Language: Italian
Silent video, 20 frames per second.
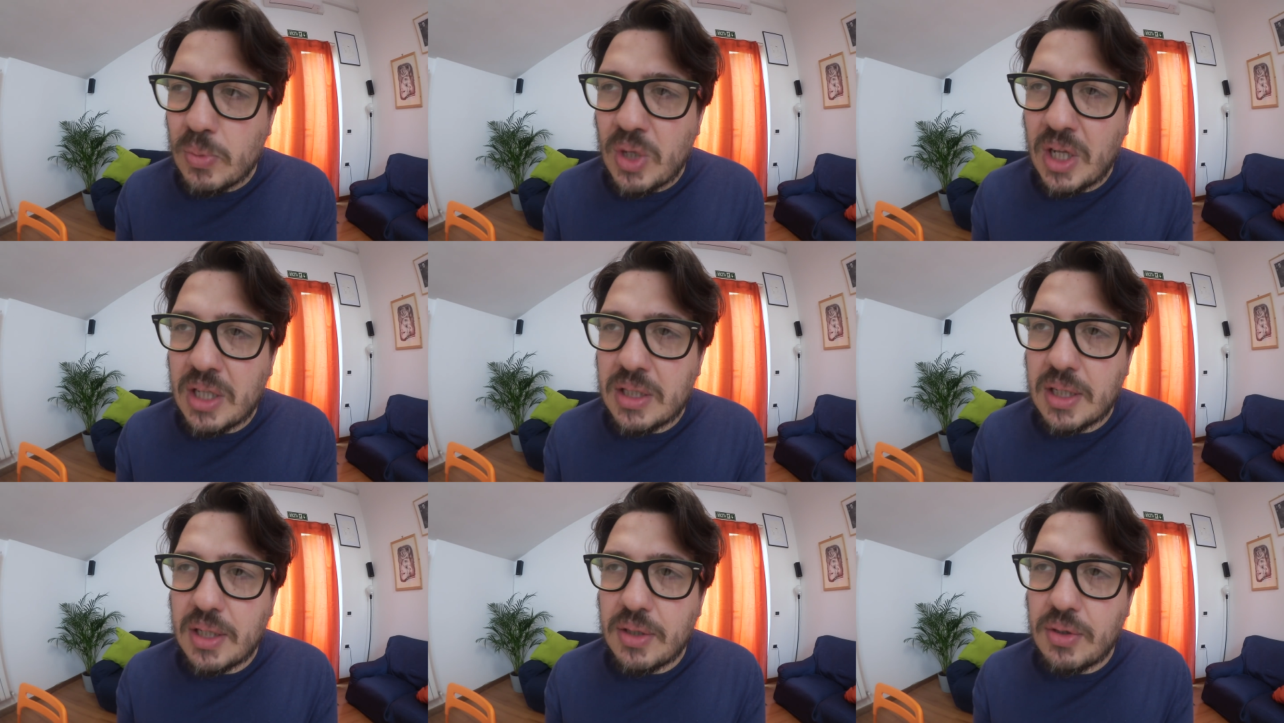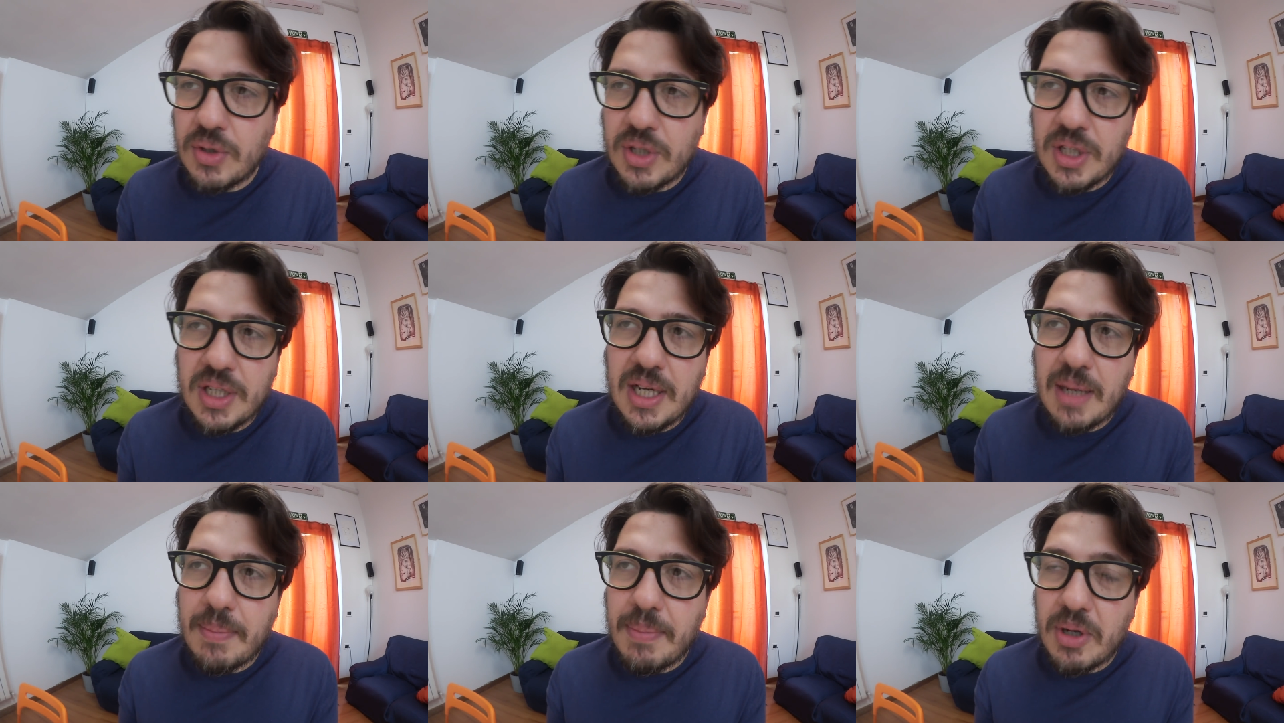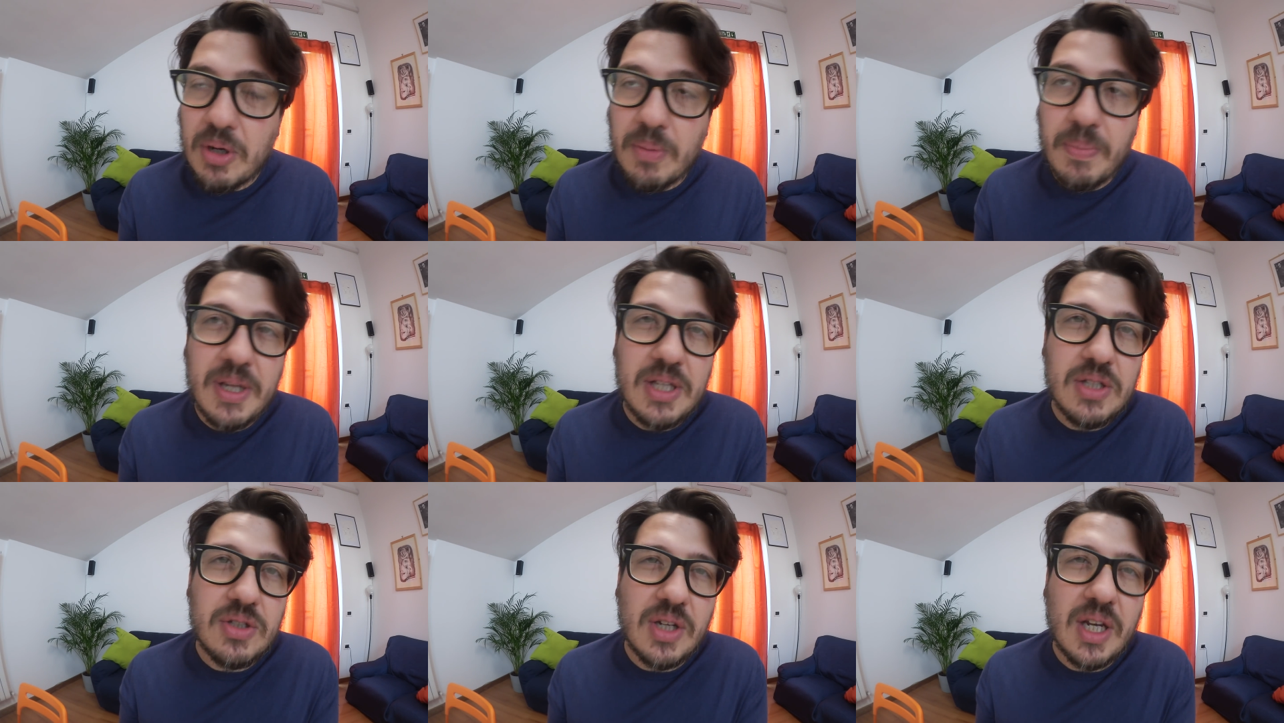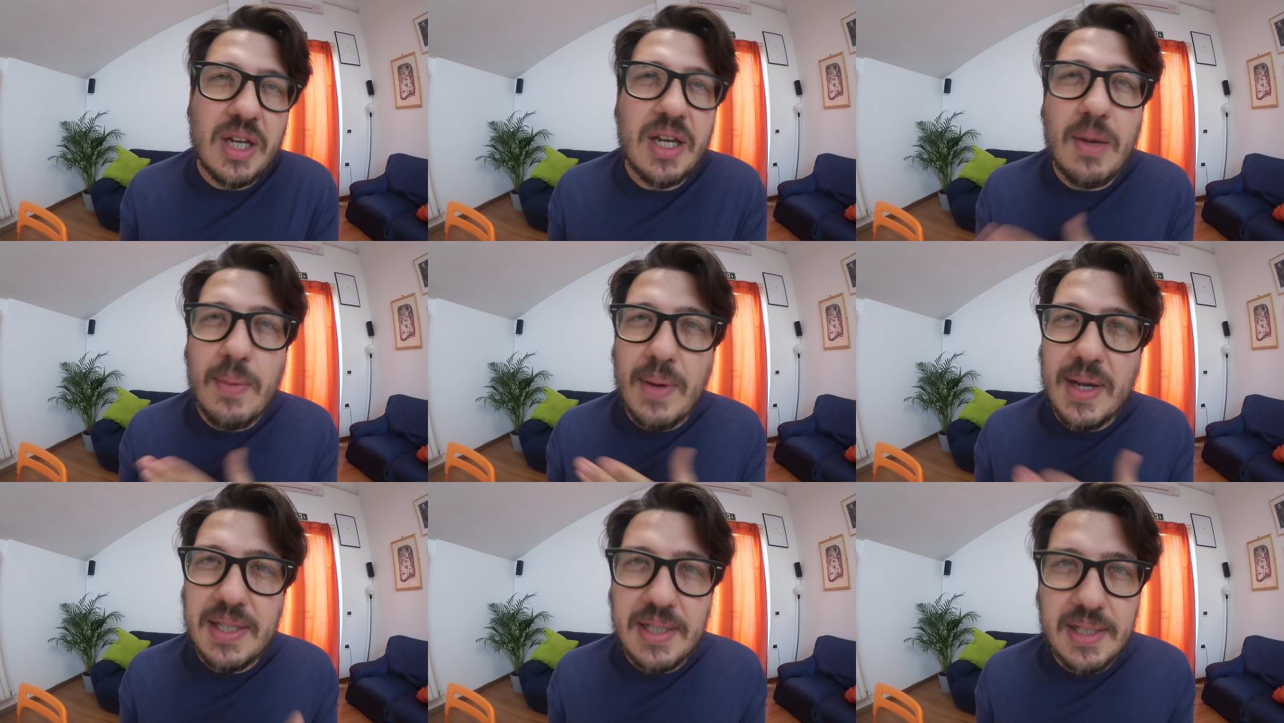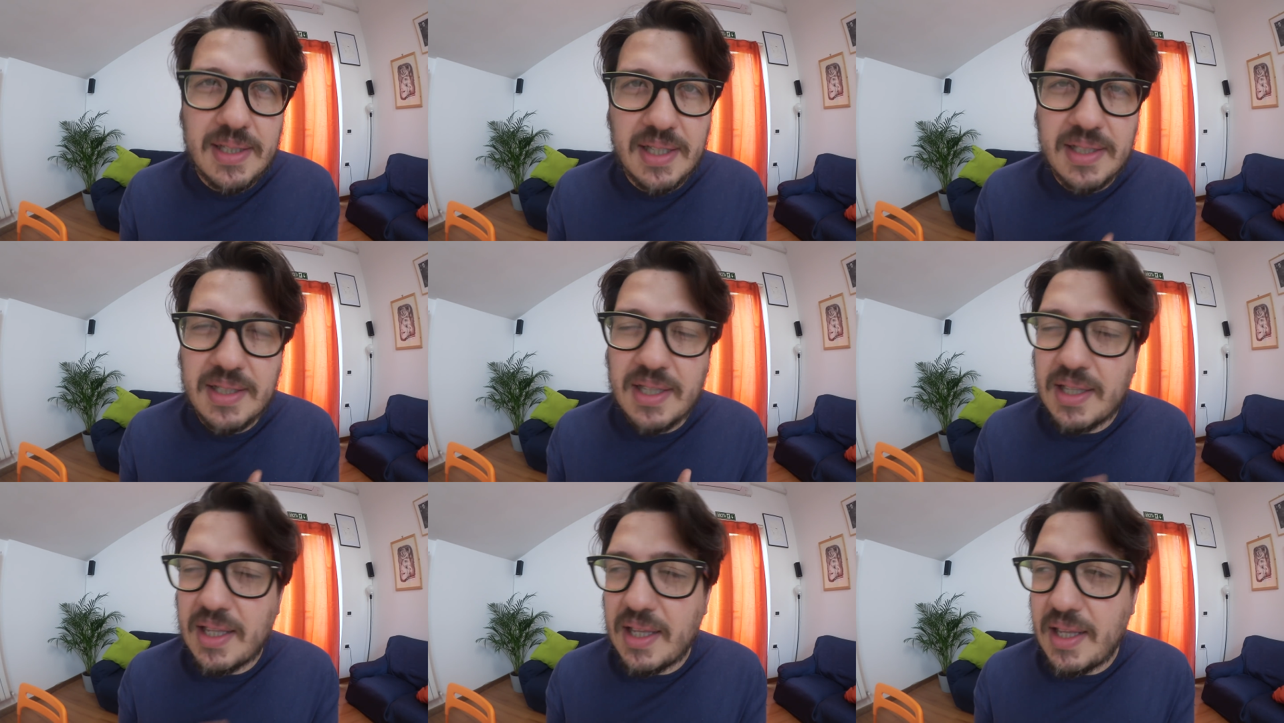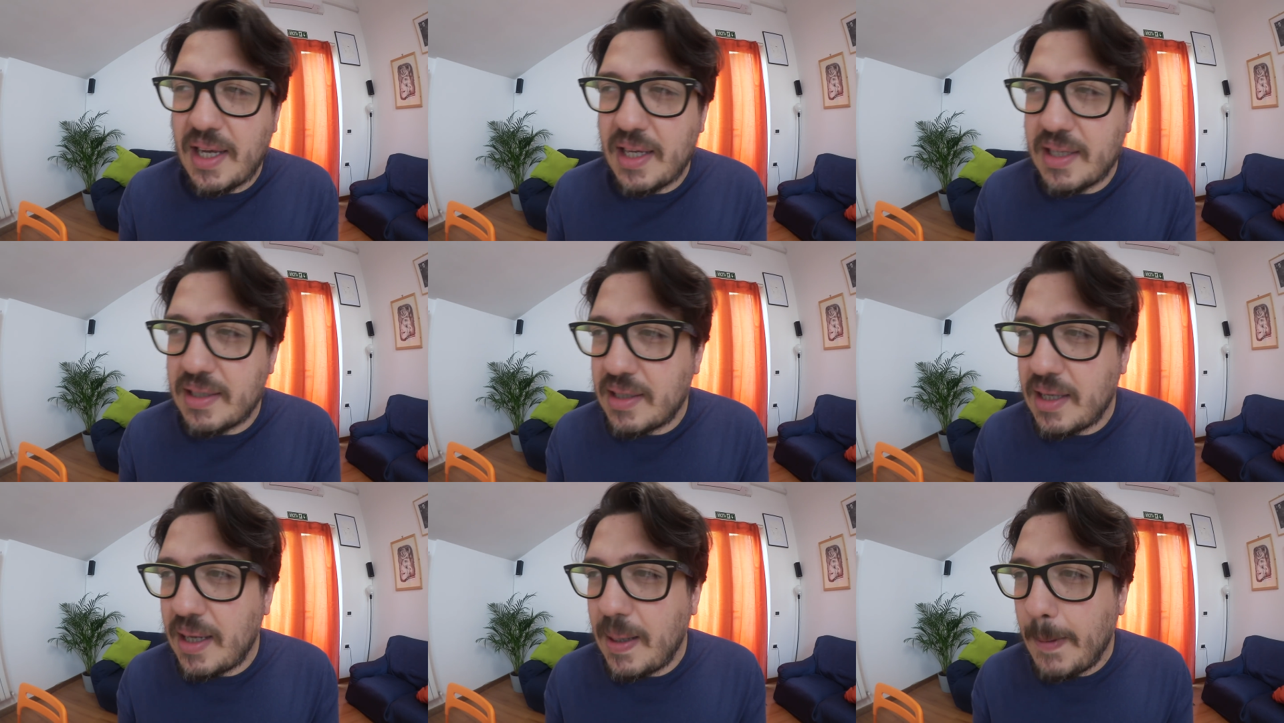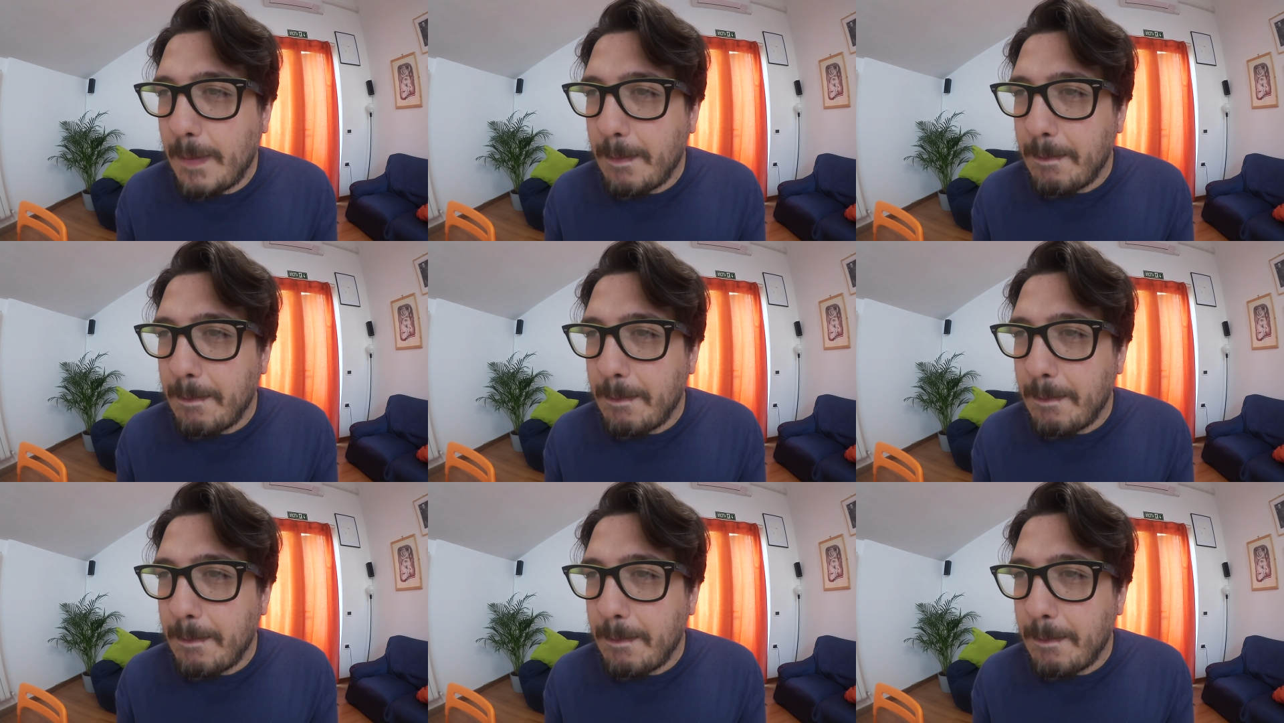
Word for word: un'altra teoria, però penso che anche questa sia stata detta,